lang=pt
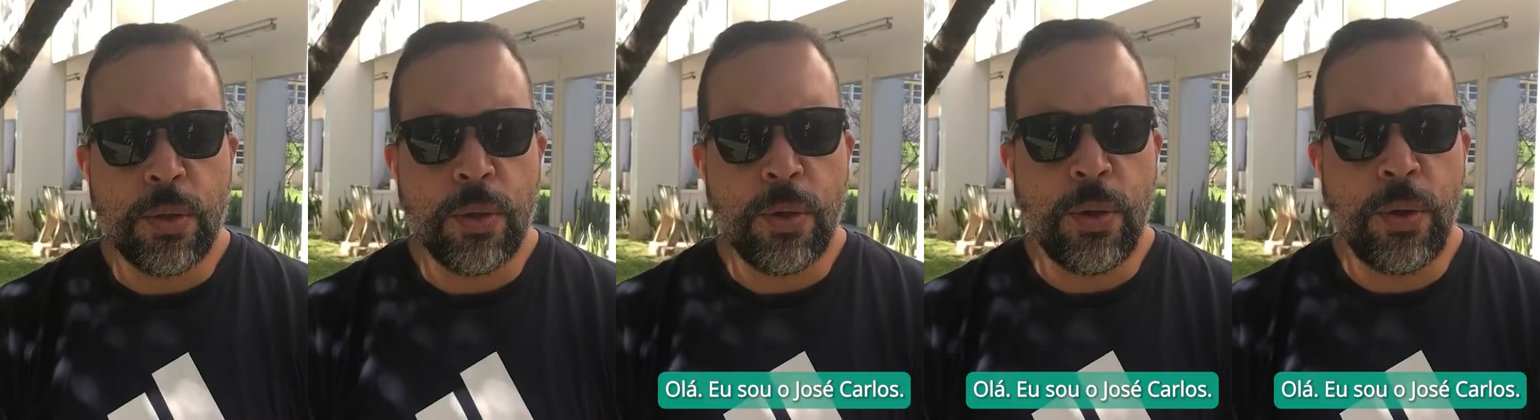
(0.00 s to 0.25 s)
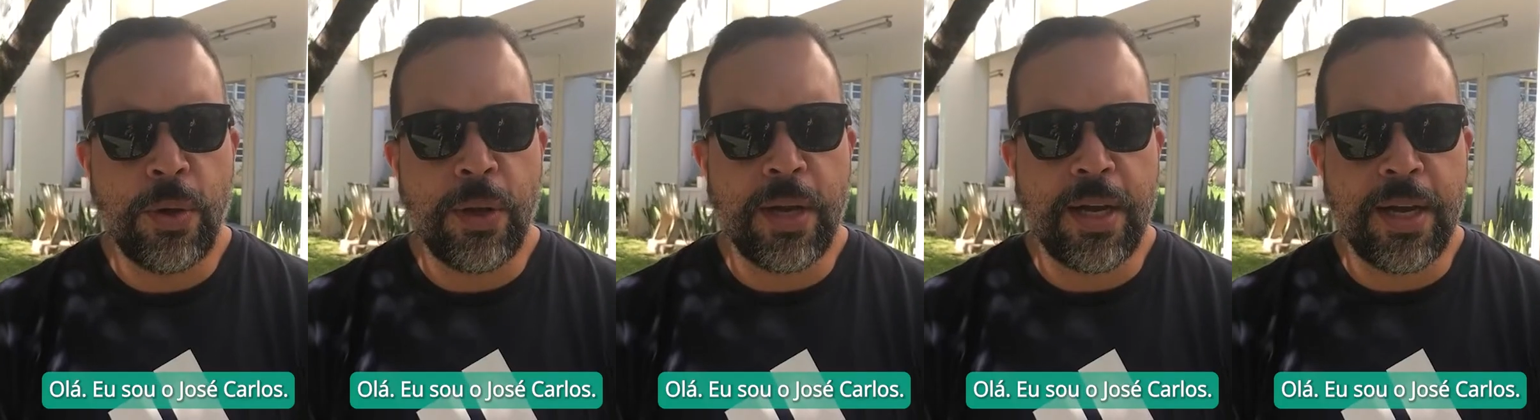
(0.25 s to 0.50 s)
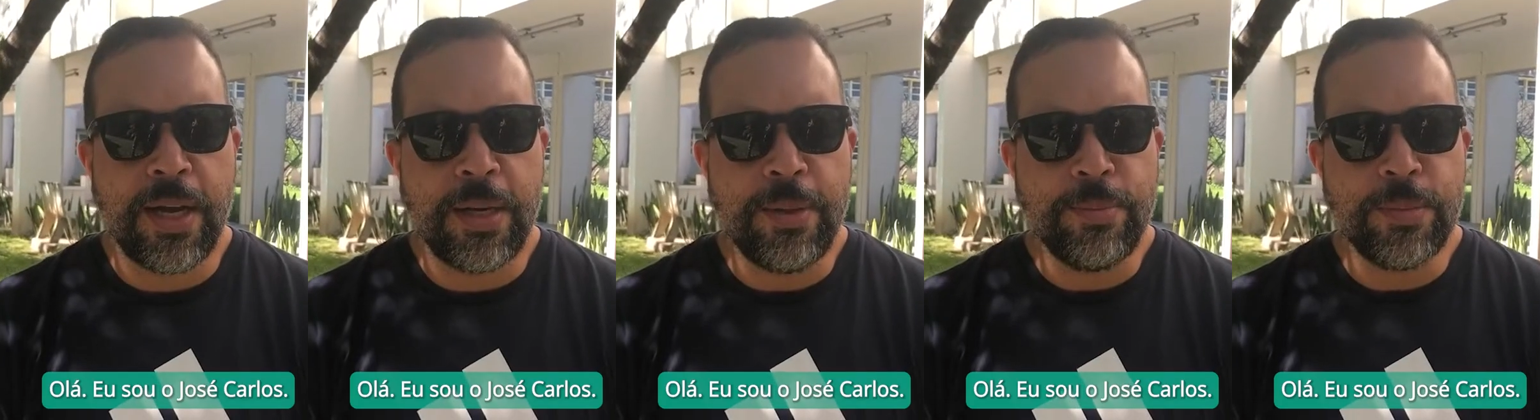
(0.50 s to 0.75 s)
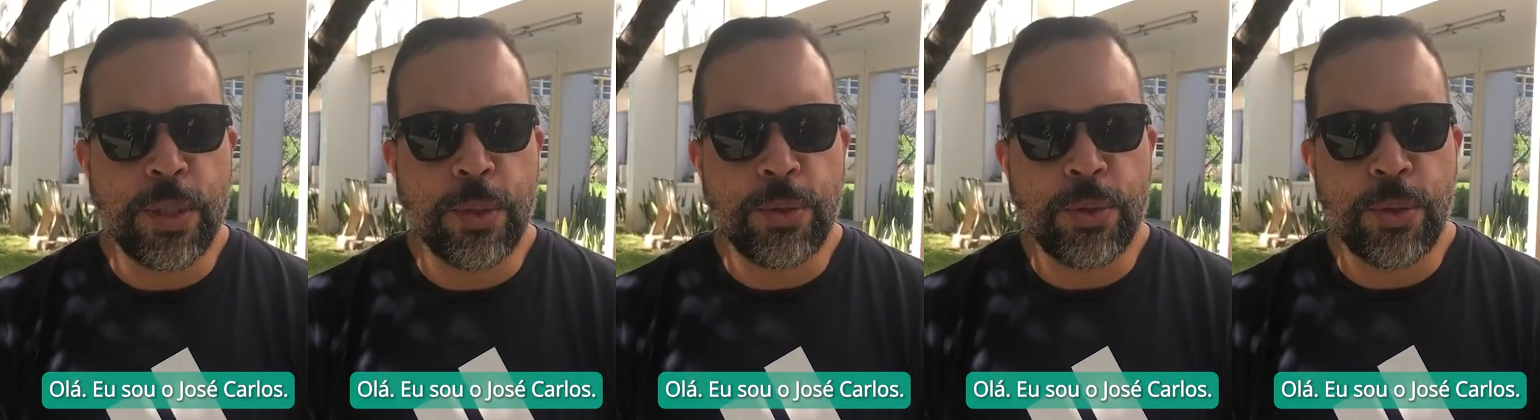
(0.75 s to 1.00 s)
Olá,
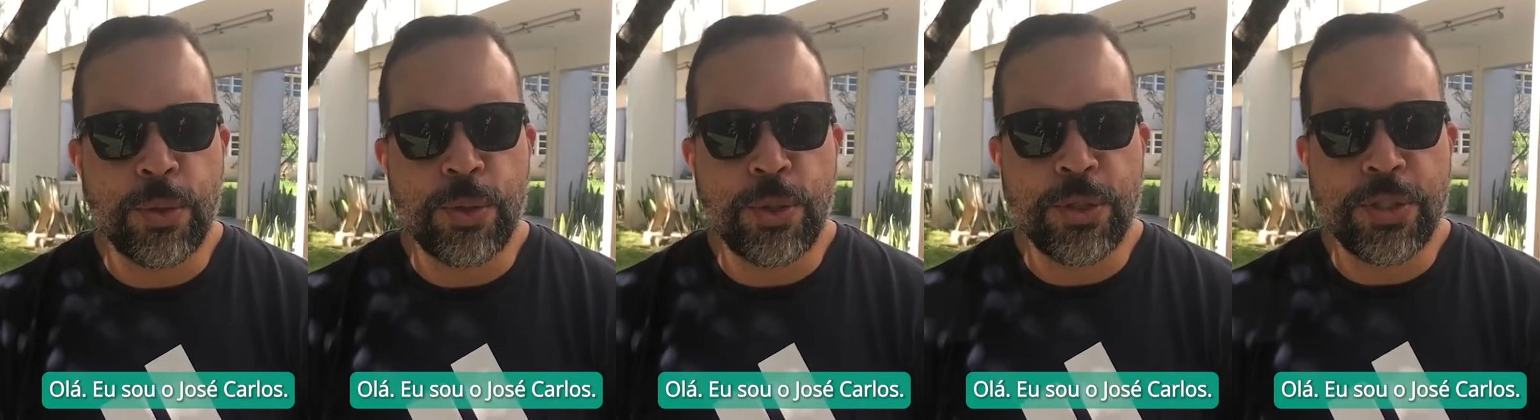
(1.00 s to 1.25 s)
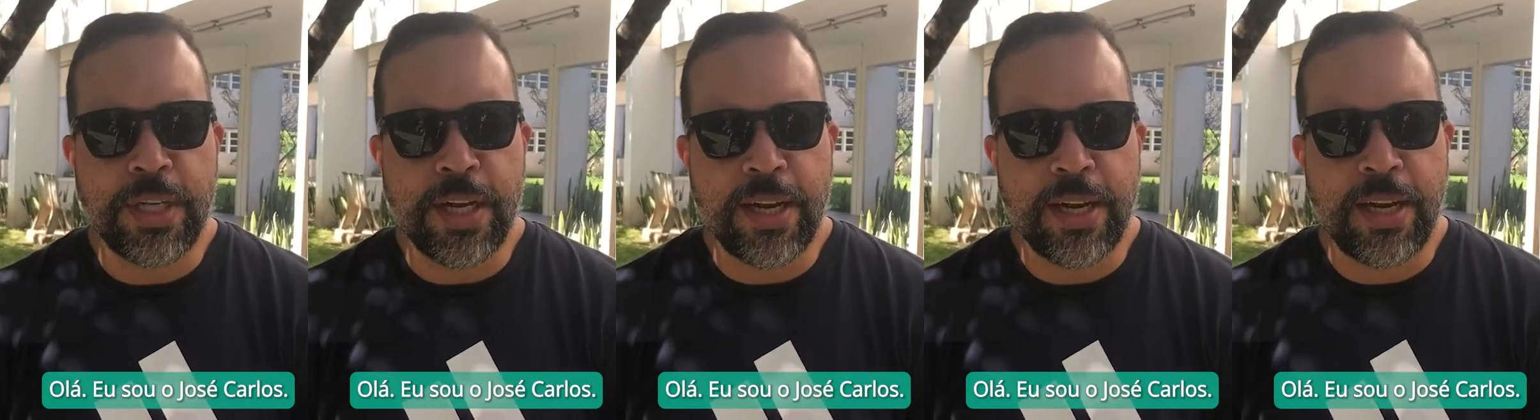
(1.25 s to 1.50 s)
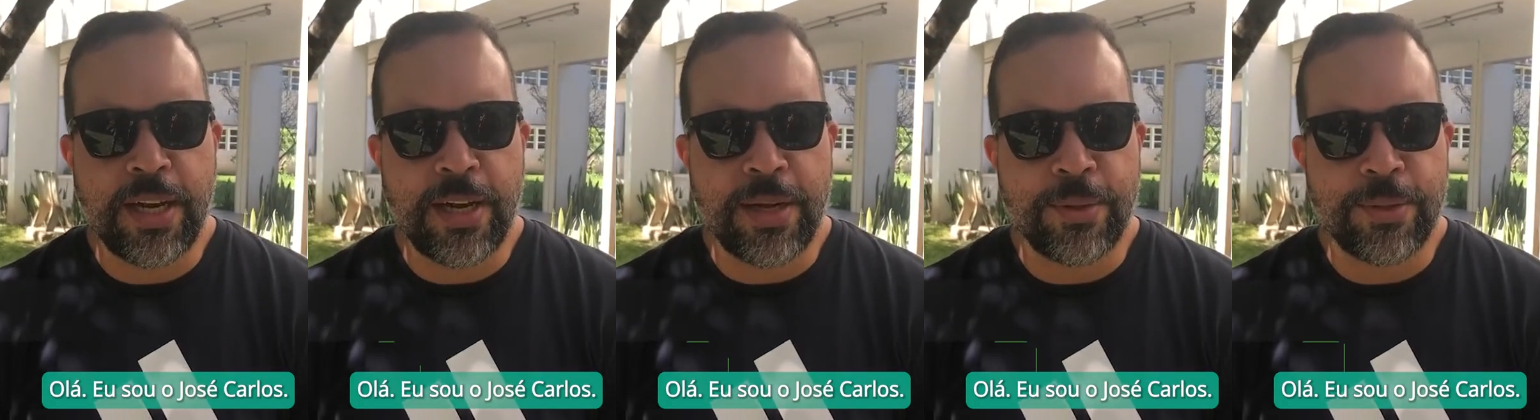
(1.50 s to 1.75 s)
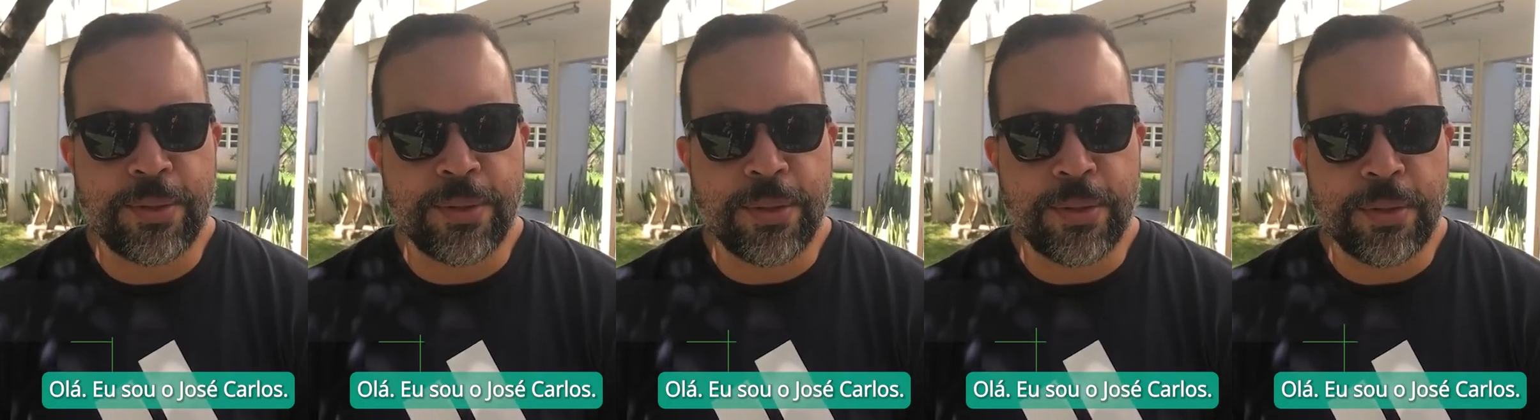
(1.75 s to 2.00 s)
eu sou José
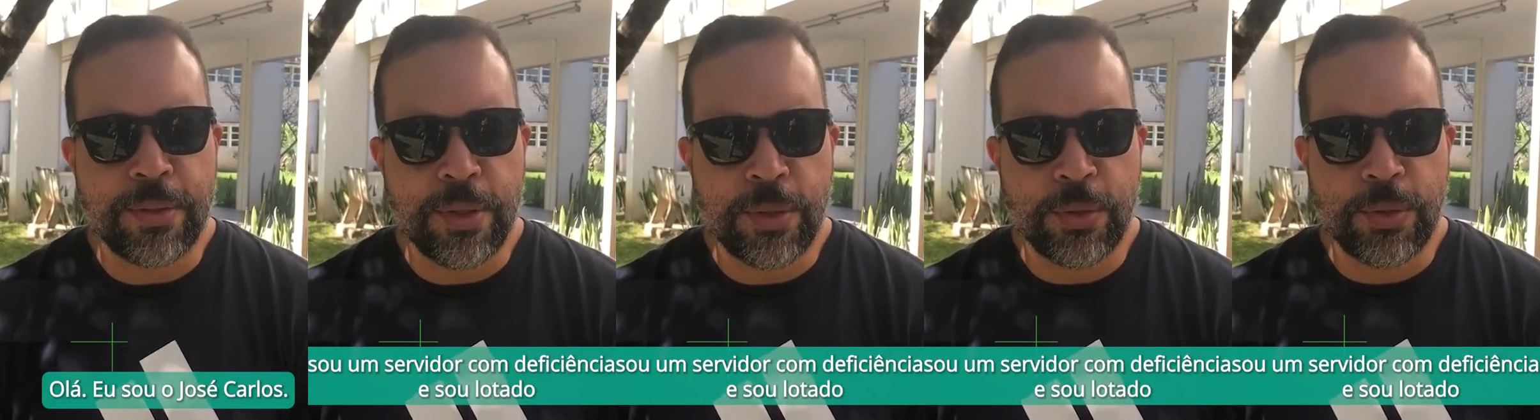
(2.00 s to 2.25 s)
Carlos.